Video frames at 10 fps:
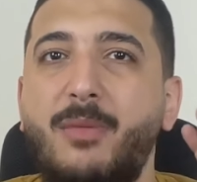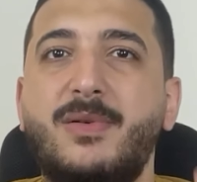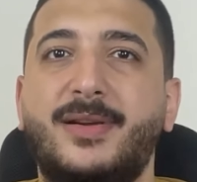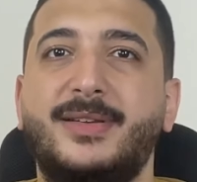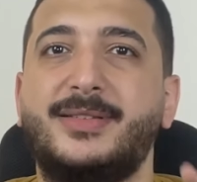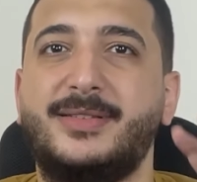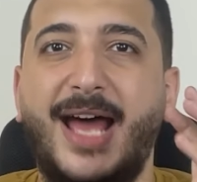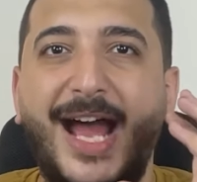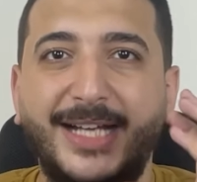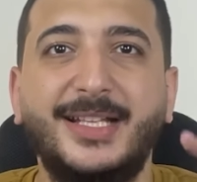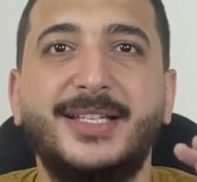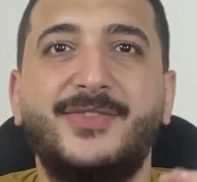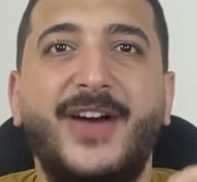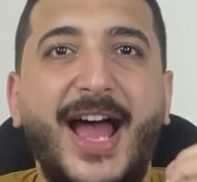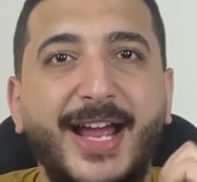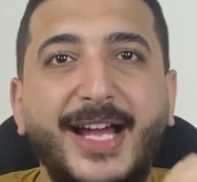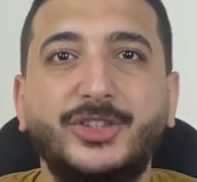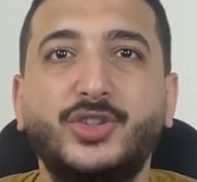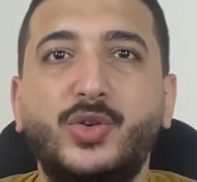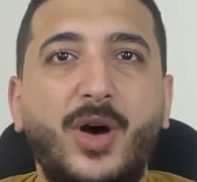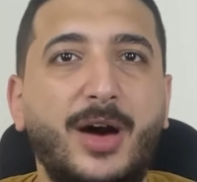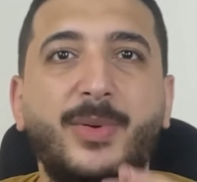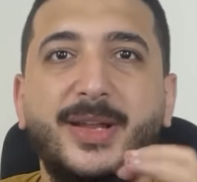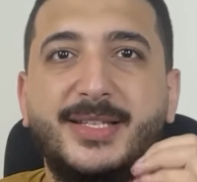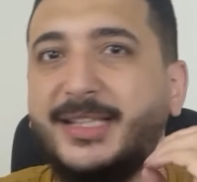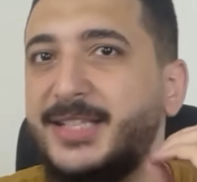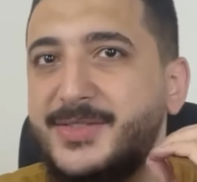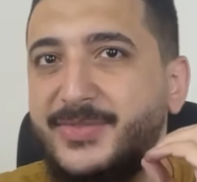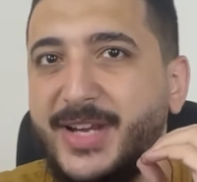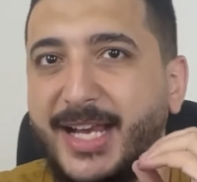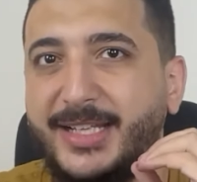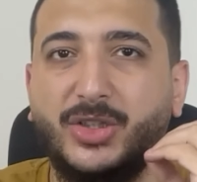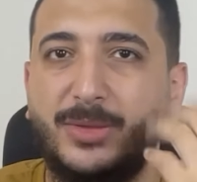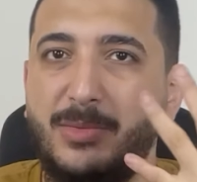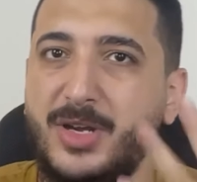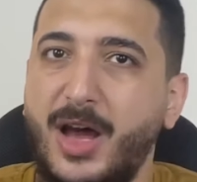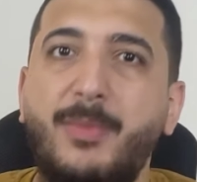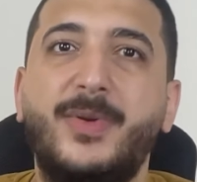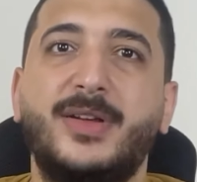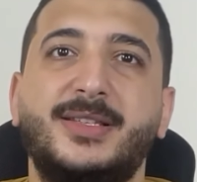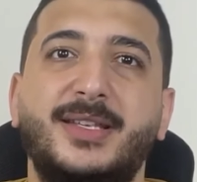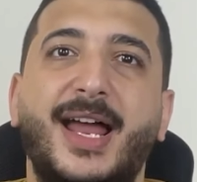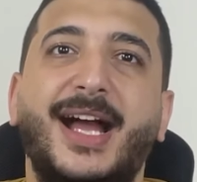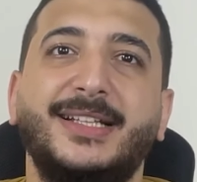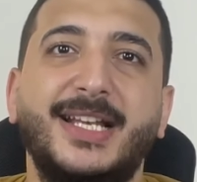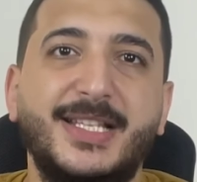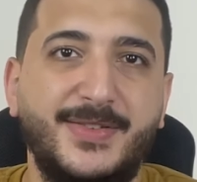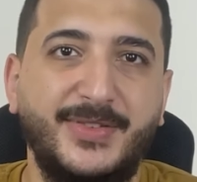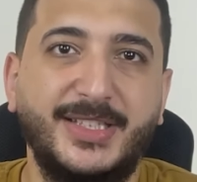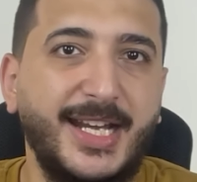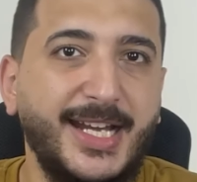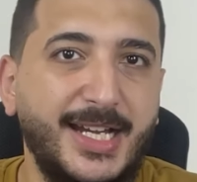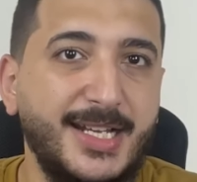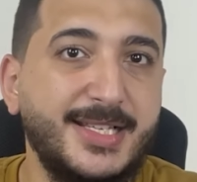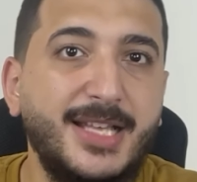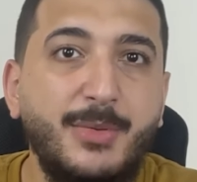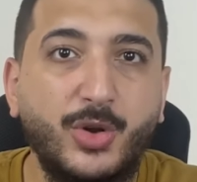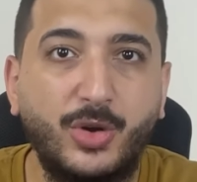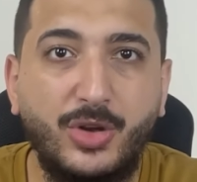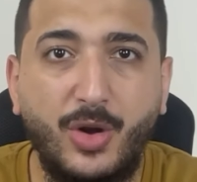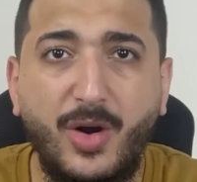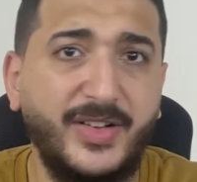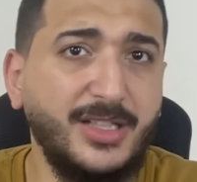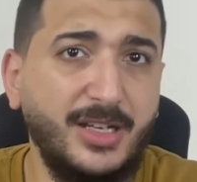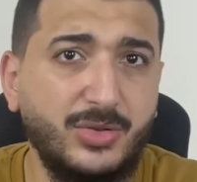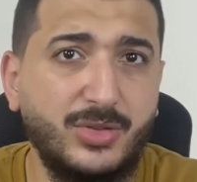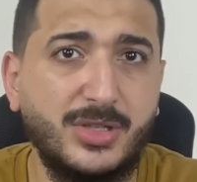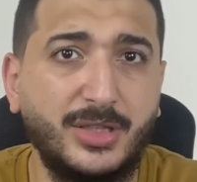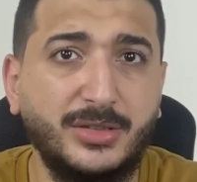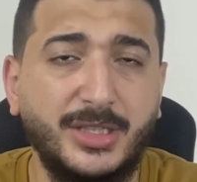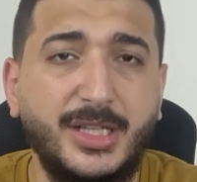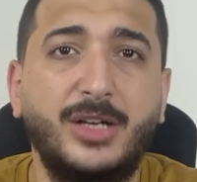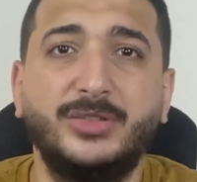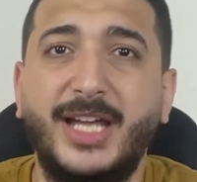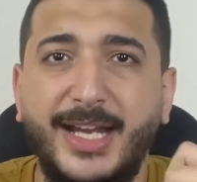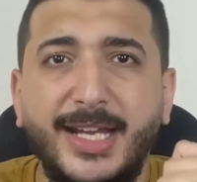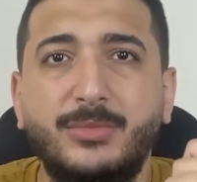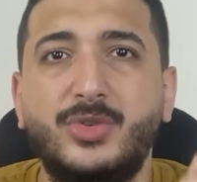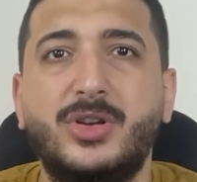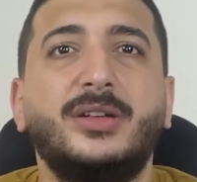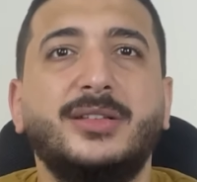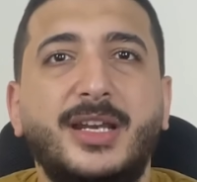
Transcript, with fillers: ابرز حدث في حياته وابرز حدث في يعني يعتبر من ابرز الاحداث في تاريخ الاسلامي كله هو فتح القسطنطينيه وتحقيق بشاره